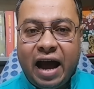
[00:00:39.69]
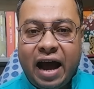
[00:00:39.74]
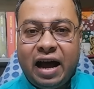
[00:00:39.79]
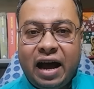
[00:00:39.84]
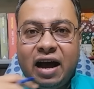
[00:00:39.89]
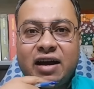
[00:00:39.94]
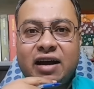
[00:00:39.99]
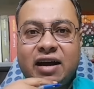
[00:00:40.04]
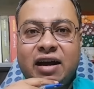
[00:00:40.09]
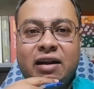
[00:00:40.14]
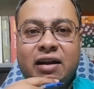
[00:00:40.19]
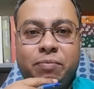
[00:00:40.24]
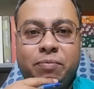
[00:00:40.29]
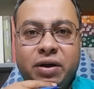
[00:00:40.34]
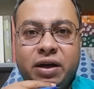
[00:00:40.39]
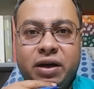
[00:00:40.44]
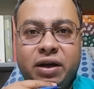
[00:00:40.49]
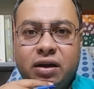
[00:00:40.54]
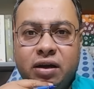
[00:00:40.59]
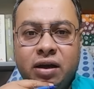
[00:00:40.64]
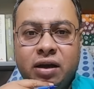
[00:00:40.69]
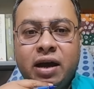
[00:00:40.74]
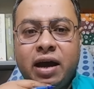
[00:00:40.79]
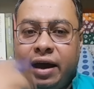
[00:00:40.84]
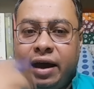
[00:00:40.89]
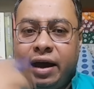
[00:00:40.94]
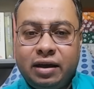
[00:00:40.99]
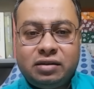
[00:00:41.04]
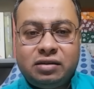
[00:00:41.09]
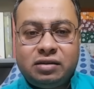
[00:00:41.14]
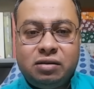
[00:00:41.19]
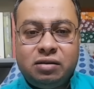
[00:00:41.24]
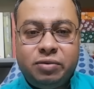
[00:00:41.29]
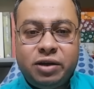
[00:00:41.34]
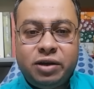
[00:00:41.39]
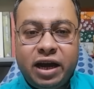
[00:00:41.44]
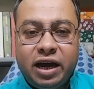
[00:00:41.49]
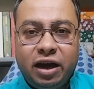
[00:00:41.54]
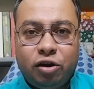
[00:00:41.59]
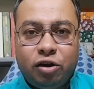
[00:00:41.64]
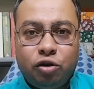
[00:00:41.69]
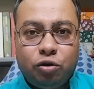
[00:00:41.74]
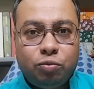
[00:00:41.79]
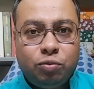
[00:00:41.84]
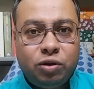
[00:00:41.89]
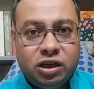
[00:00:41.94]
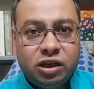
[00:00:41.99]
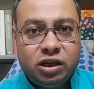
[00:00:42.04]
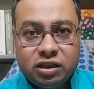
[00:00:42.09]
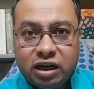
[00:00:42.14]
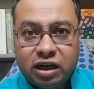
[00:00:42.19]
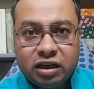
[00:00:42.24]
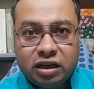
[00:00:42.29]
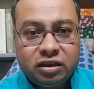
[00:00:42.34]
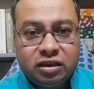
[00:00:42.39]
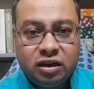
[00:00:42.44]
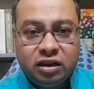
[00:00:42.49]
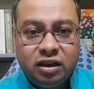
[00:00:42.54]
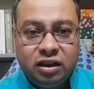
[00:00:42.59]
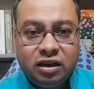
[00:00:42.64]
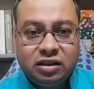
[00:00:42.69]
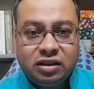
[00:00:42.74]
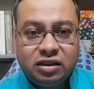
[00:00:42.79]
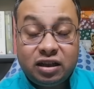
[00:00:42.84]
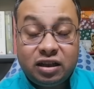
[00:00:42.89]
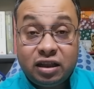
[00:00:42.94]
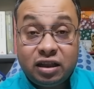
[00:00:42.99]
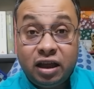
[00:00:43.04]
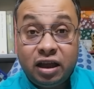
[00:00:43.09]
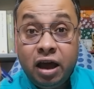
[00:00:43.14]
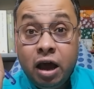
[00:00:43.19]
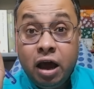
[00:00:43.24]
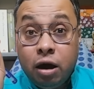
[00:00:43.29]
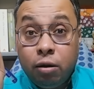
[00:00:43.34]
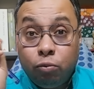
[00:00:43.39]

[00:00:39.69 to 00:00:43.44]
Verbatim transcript: একা কালপ্রিট হ্যাঁ সিবিআই এখন অব্দি যা চার্জশিট দিয়েছে তাতে